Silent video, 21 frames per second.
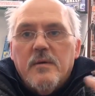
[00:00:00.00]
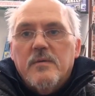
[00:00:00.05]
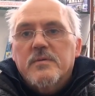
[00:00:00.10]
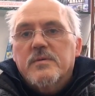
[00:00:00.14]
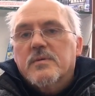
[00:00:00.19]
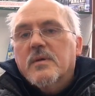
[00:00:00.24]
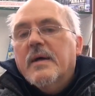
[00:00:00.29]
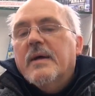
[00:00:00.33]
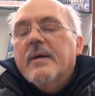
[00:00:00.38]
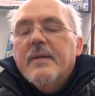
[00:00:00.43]

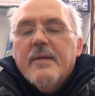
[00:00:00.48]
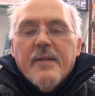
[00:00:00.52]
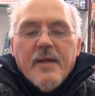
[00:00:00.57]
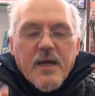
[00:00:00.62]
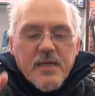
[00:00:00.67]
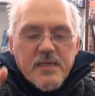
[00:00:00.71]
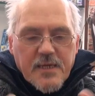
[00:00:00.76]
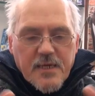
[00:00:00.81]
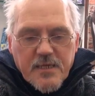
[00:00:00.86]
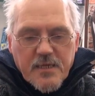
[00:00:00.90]
Und
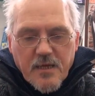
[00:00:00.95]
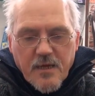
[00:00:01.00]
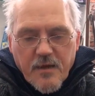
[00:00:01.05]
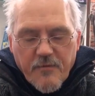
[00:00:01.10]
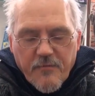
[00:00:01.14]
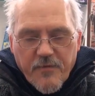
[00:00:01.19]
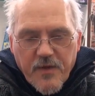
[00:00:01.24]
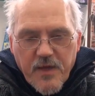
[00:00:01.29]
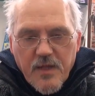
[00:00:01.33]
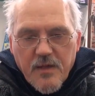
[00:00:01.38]
es hat
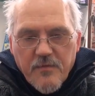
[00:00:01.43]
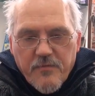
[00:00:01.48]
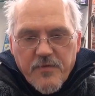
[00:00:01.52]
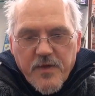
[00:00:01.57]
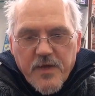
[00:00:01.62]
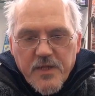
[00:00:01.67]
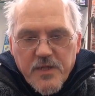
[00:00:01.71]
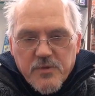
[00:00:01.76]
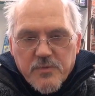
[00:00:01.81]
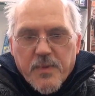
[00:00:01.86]
viel,
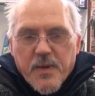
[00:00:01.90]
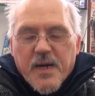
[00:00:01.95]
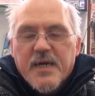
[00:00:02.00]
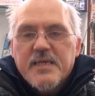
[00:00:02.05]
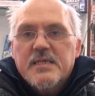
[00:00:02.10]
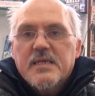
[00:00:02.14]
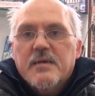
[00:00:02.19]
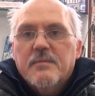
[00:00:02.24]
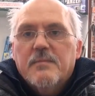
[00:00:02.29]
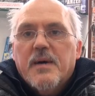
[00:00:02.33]
viel
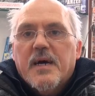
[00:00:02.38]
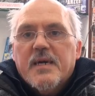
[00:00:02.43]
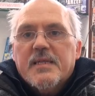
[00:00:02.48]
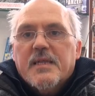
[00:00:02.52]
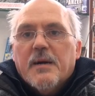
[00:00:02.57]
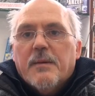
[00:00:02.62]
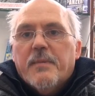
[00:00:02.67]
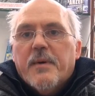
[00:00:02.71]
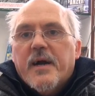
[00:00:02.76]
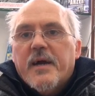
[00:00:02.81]
Spaß gemacht,
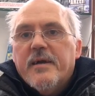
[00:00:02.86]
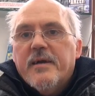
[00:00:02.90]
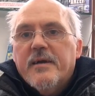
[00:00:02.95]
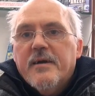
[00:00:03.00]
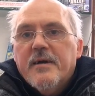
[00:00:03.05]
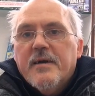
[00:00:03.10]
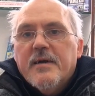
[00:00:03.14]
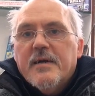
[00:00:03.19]
dabei